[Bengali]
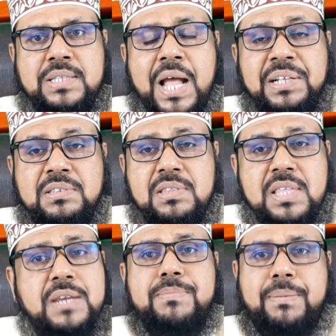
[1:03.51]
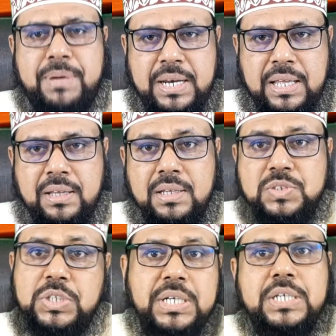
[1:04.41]
দায়িত্বের ব্যাপারে
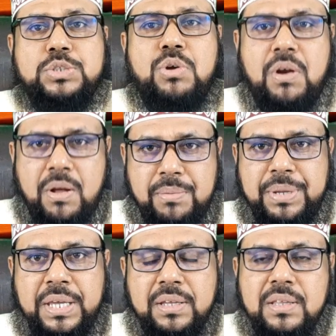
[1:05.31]
জিজ্ঞেস করা হবে